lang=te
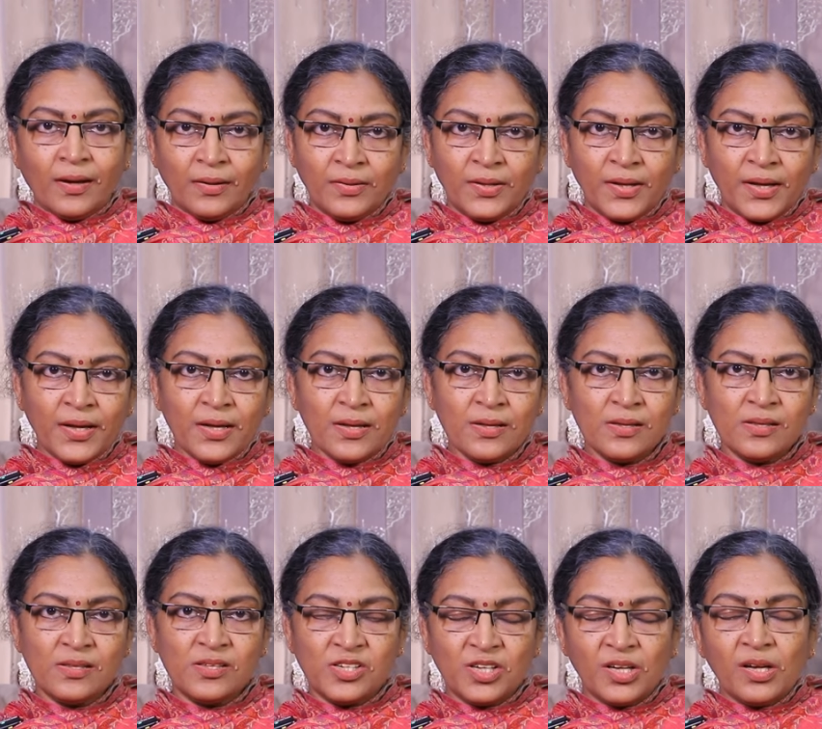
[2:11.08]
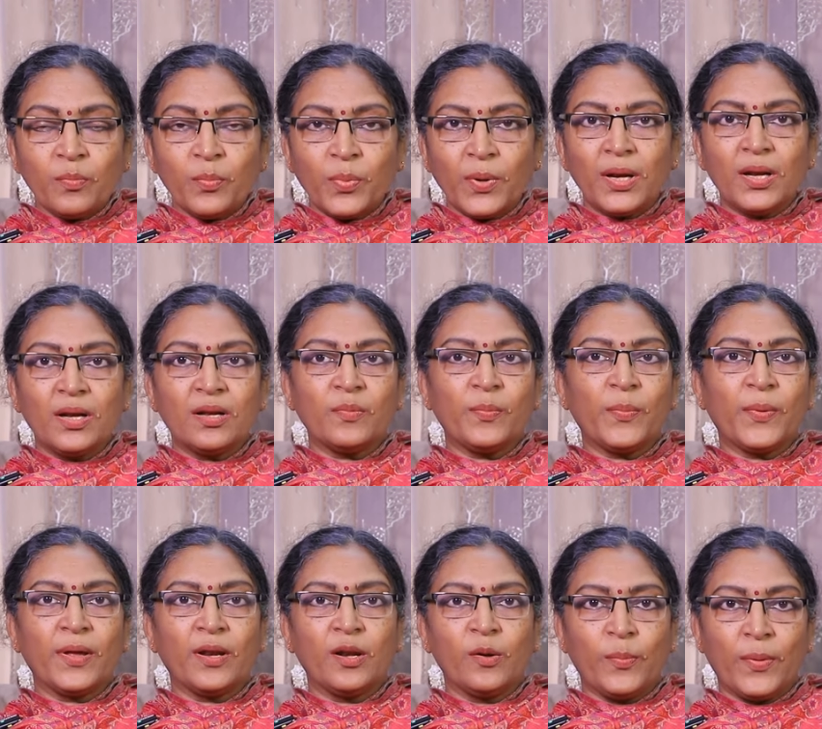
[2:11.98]
అందుకే చిన్నపిల్లలకి
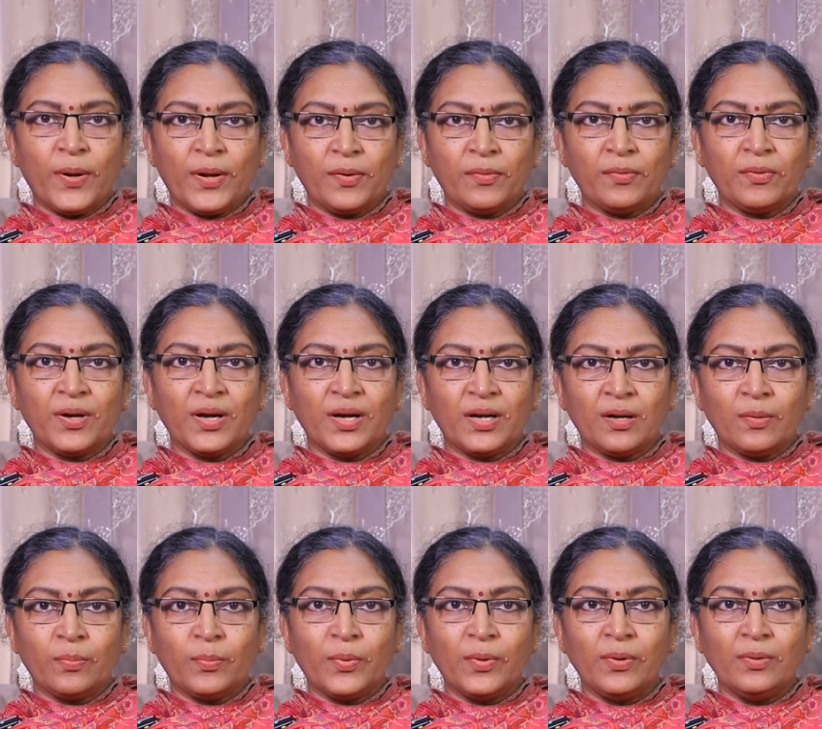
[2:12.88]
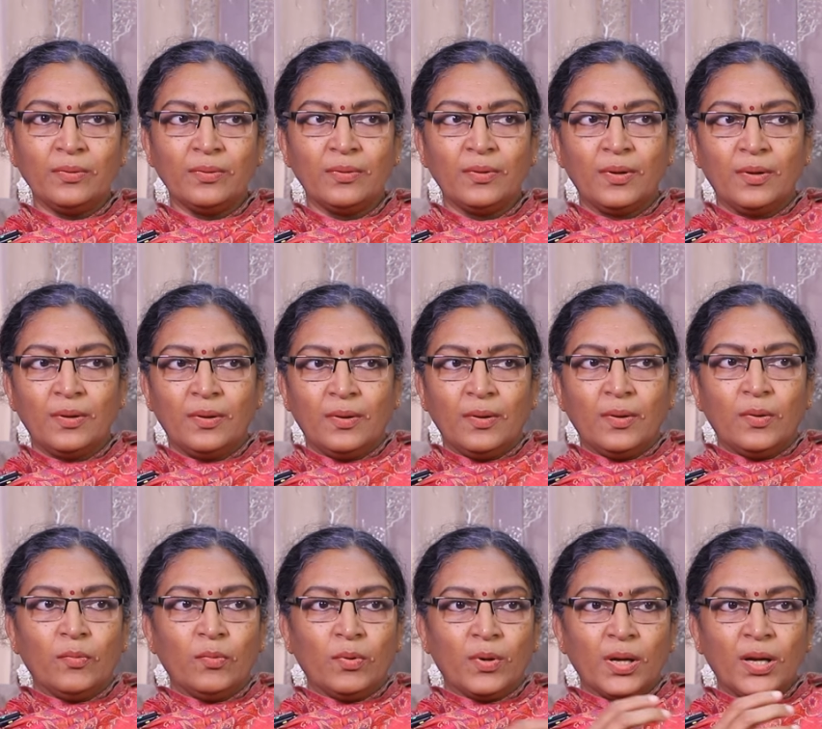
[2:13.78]
పేర్లు పెట్టుకునేటప్పుడు
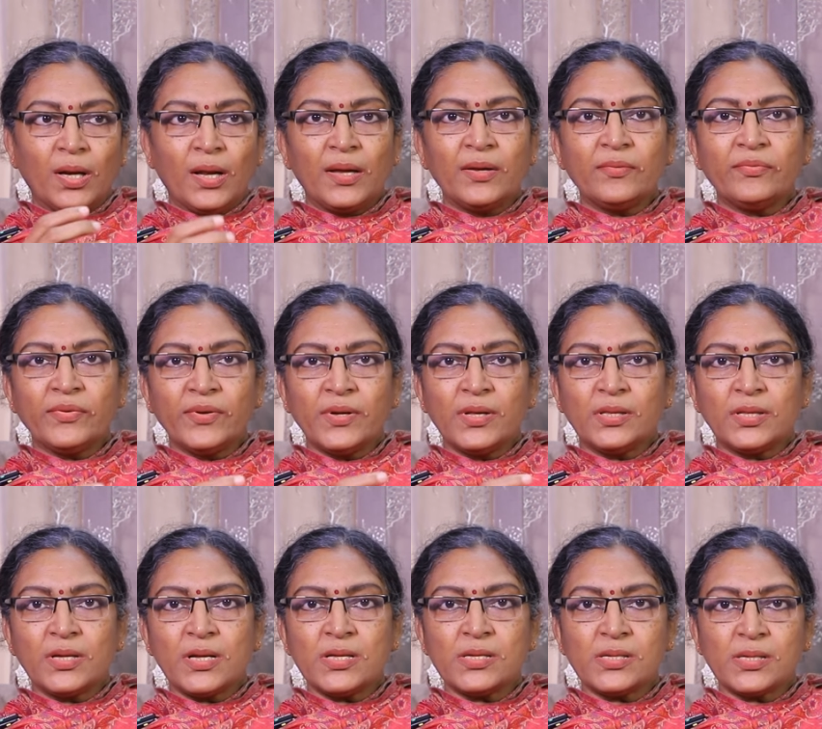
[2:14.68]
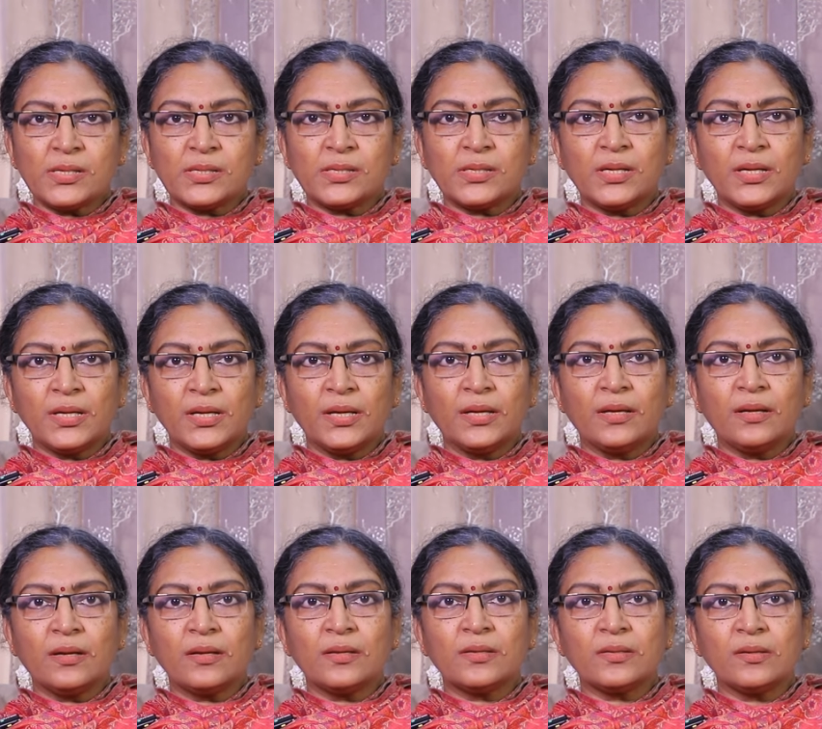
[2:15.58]
ఒక లైఫ్ని త్రీ సిక్స్టీ
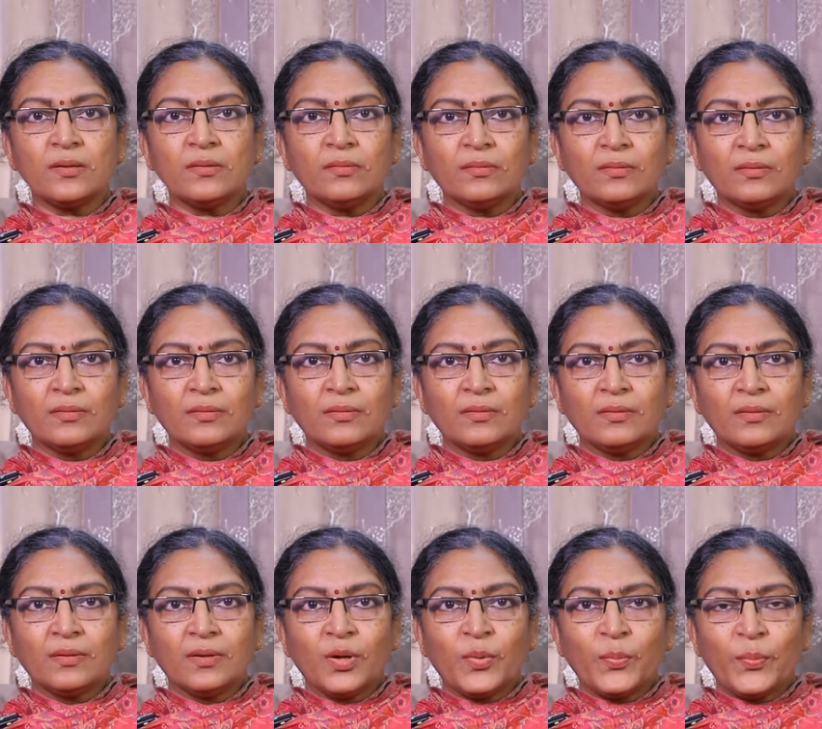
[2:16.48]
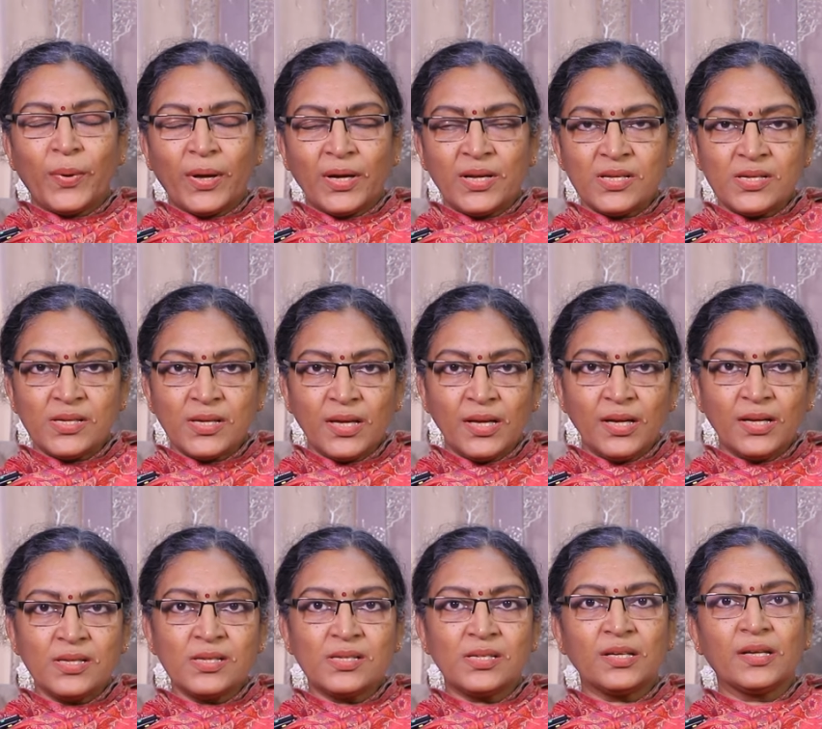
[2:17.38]
డిగ్రీస్లో
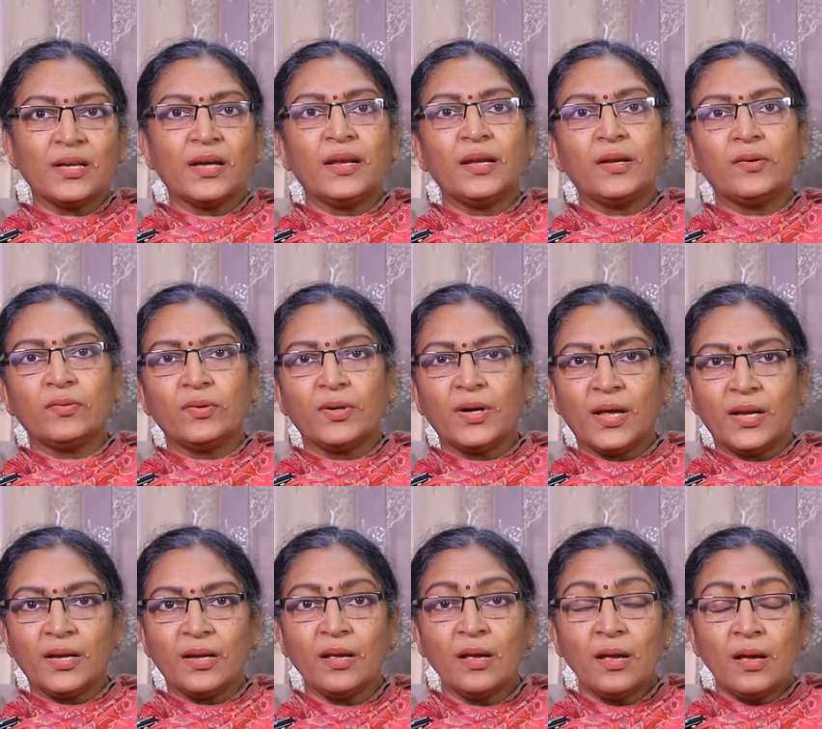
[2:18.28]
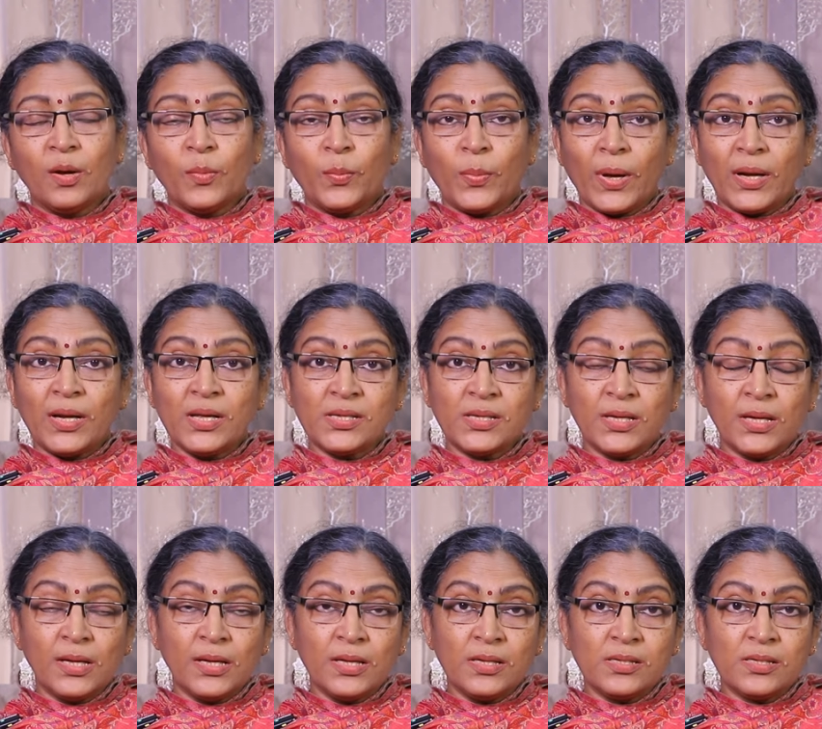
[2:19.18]
పరిశీలించగలిగి ఉండాలి
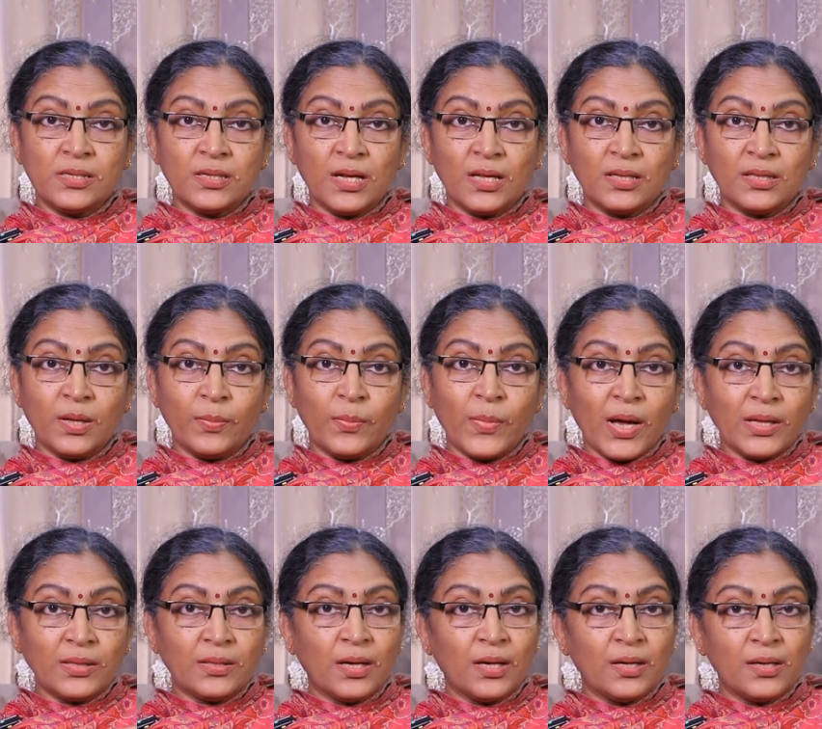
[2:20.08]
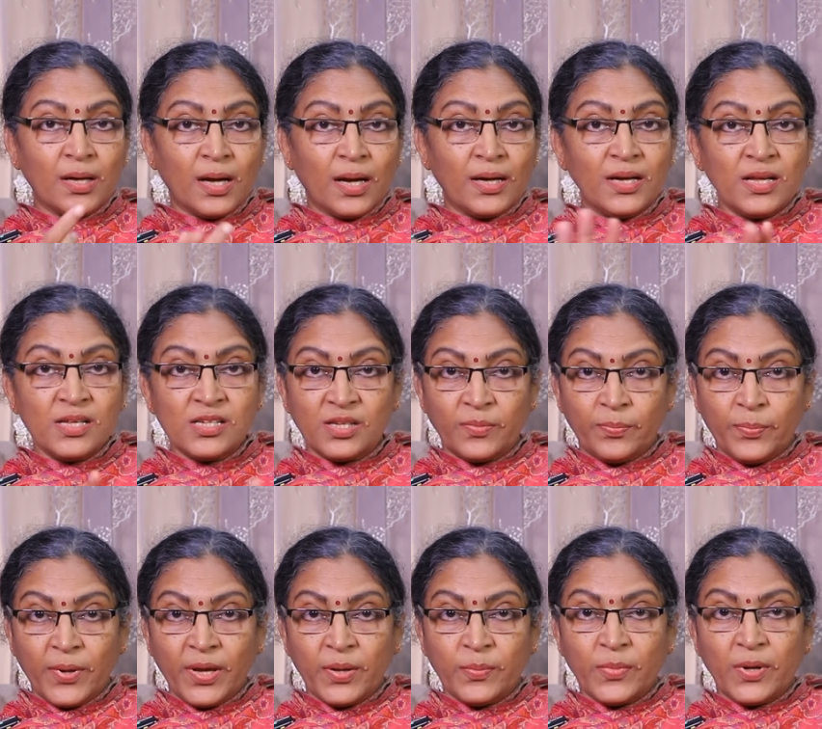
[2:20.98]
పరిశీలించినంత మాత్రాన అన్ని
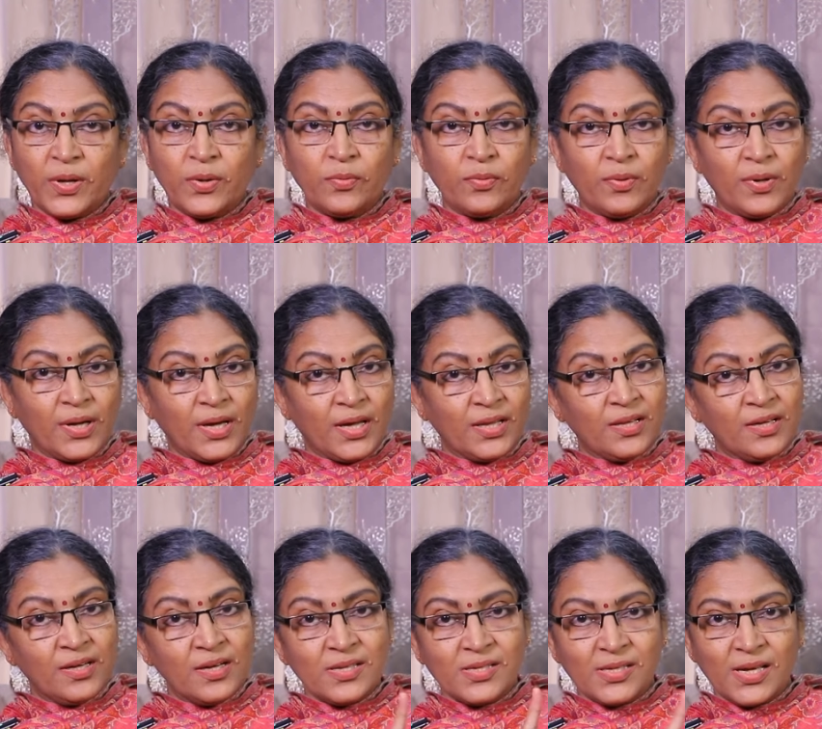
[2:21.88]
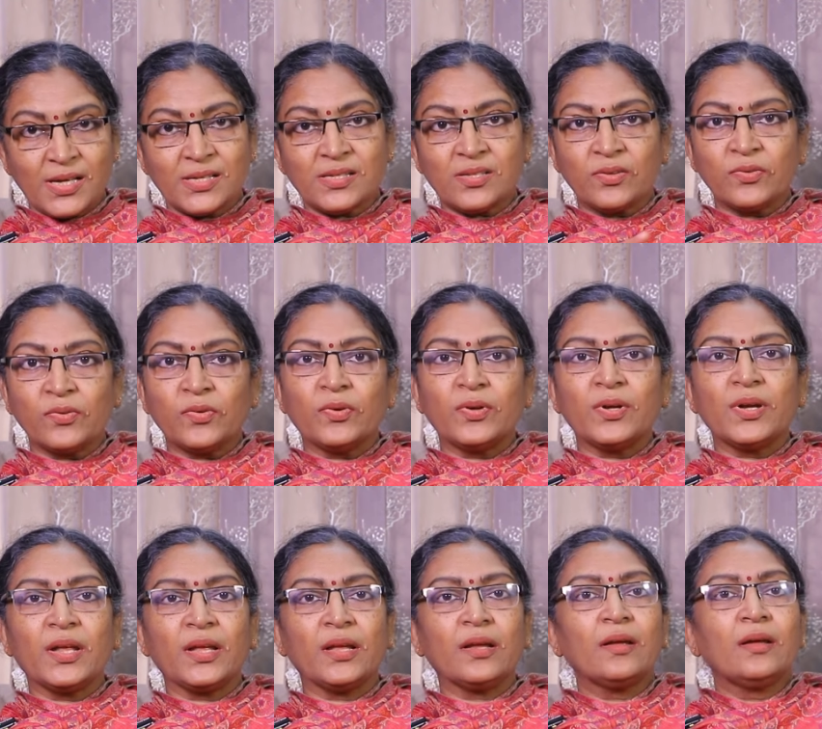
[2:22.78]
చెప్పేయమని రూల్ కాదండి శాస్త్రం
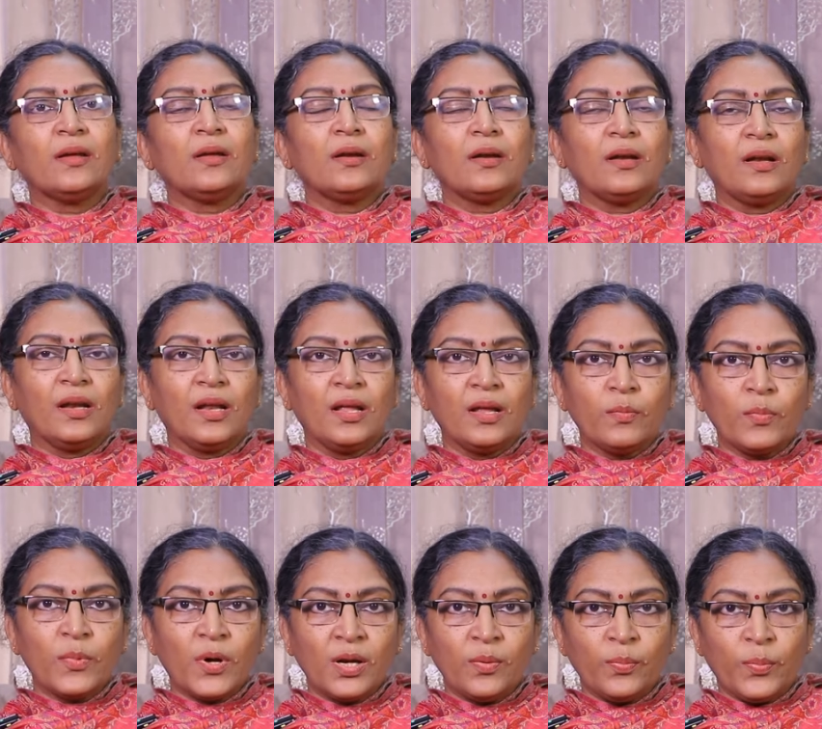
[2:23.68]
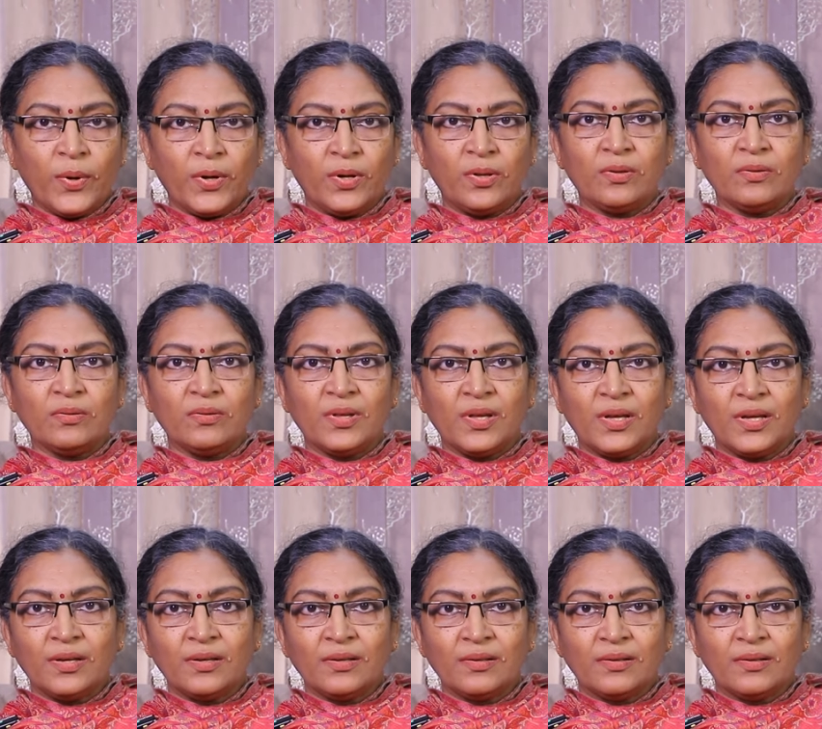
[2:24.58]
కొన్ని నియమాలు పెట్టింది